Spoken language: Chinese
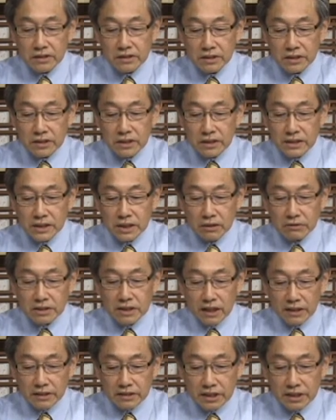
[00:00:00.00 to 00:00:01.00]
今天要
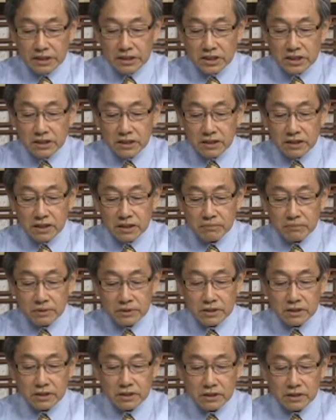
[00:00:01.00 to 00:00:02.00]
讲的信息题目
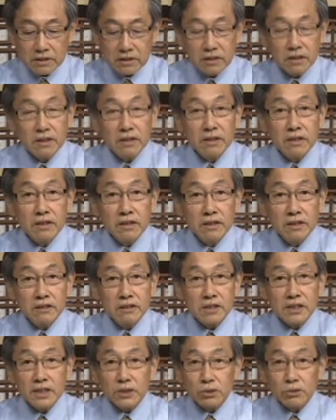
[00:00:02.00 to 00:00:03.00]
是《
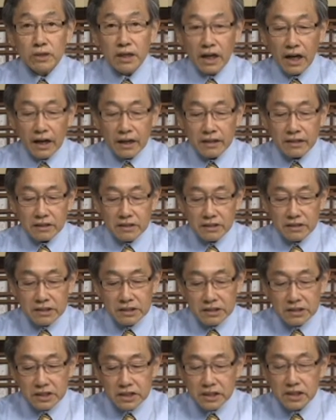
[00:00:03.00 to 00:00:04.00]
基督的爱
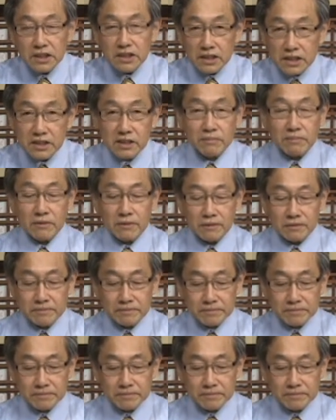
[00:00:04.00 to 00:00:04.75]
激励你什么》。